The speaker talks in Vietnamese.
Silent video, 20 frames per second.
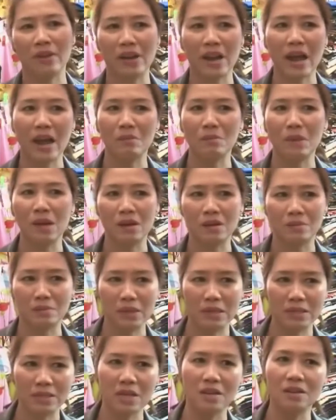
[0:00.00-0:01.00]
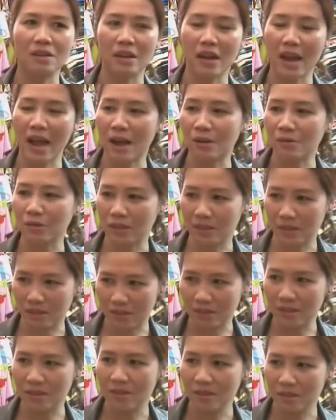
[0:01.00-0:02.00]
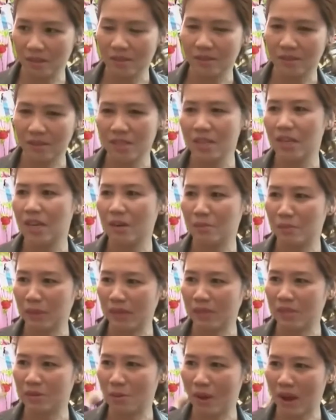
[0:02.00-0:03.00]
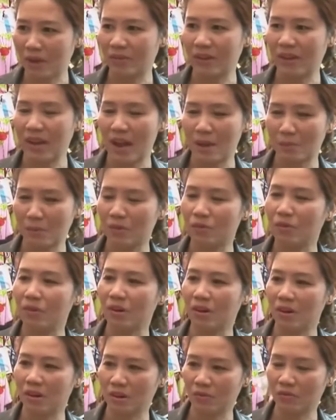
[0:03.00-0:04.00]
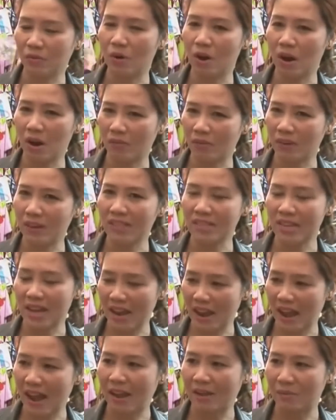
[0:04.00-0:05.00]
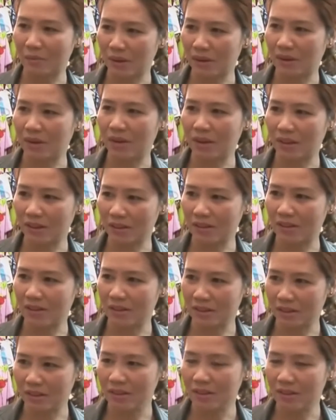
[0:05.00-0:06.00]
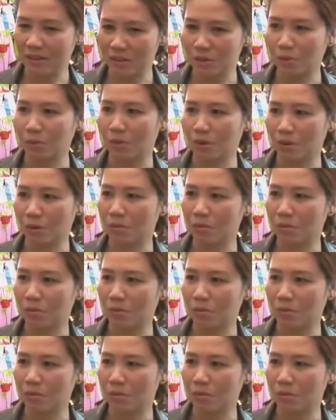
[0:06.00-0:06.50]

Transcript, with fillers: Việt Nam mà chất lượng cao thì tất nhiên là mình dùng hàng Việt Nam nó vừa phù hợp với cái giá cả mà nó lại dùng nó